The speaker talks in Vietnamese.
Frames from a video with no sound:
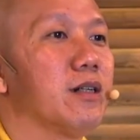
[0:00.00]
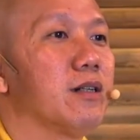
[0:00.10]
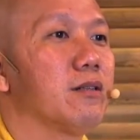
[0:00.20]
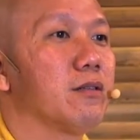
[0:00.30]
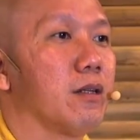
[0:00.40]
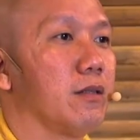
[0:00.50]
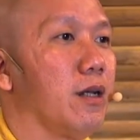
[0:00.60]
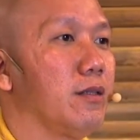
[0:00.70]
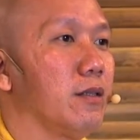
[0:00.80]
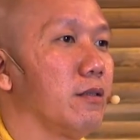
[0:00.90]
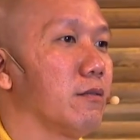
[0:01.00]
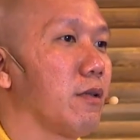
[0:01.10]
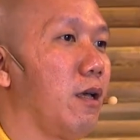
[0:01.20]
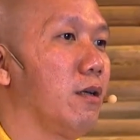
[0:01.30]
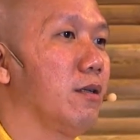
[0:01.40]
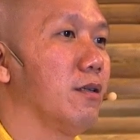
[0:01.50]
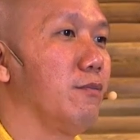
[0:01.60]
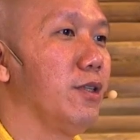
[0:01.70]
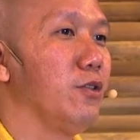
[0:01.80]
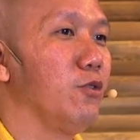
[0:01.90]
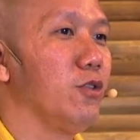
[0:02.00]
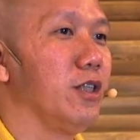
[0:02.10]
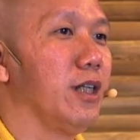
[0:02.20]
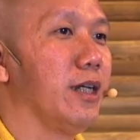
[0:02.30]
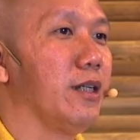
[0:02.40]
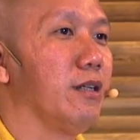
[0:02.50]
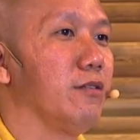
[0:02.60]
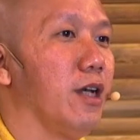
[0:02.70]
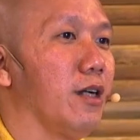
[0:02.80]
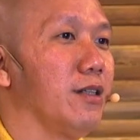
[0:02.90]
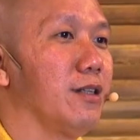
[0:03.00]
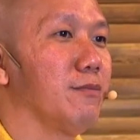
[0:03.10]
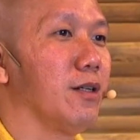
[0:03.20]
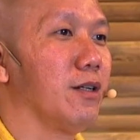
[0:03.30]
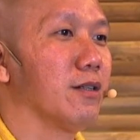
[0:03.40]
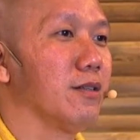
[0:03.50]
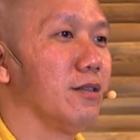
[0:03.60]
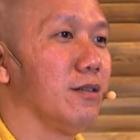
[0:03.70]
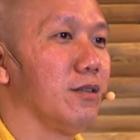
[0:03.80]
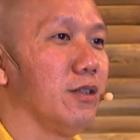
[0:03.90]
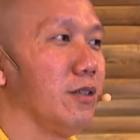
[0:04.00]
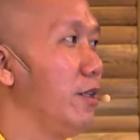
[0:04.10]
cho chặt chết rồi biết vụ gì đây ha giận em suy